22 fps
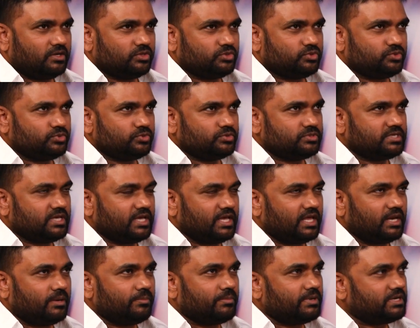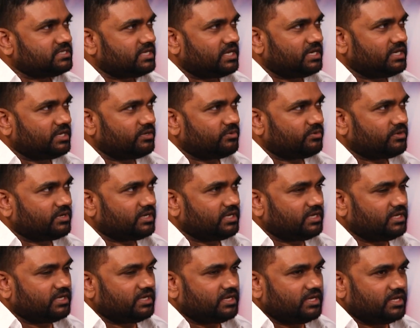చూసే ఎలిమెంట్స్ అన్నీ
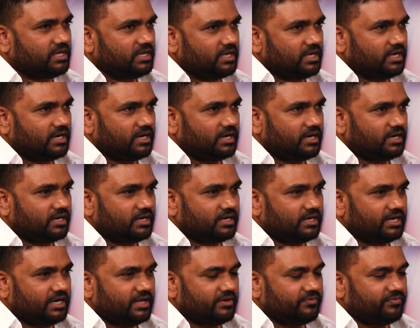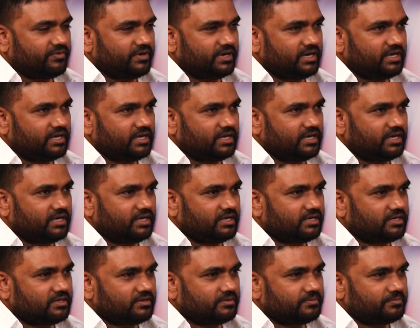ఉన్నాయి డెఫినెట్గా
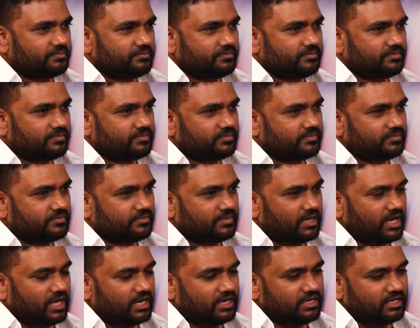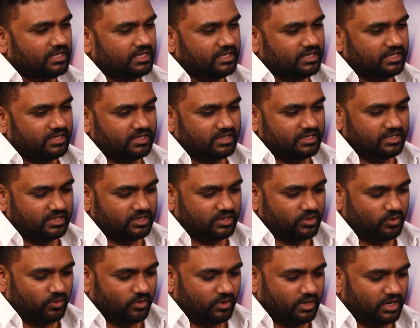అన్ని
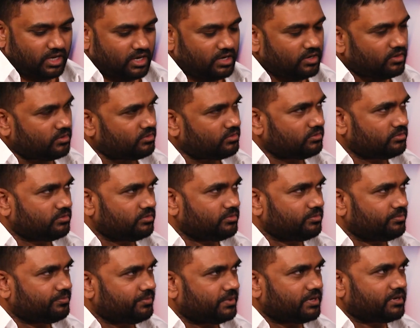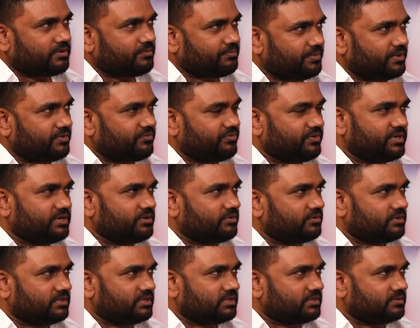కోణాల్లోనూ పర్ పర్ఫెక్ట్గా
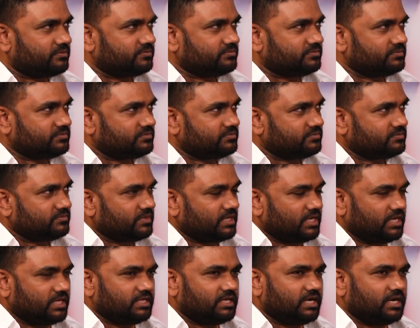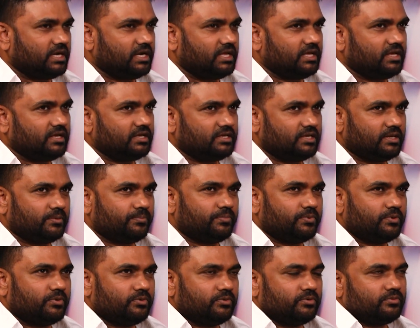ఉంటుంది ఎందుకంటే
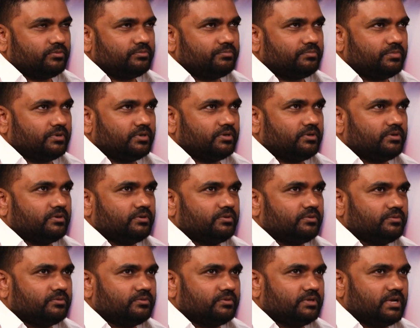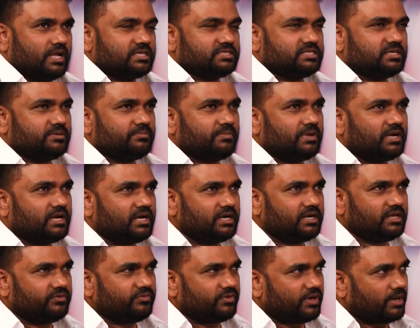ఎప్పుడు నా
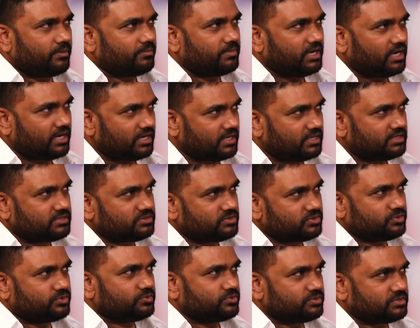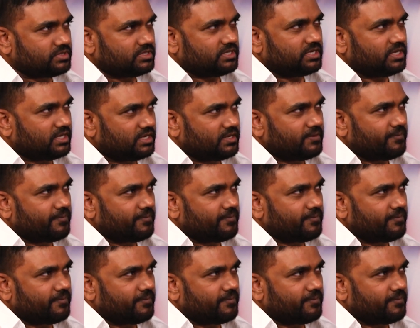సినిమాలన్నీ ఫ్యామిలీ ఆడియన్స్ చూసినాయే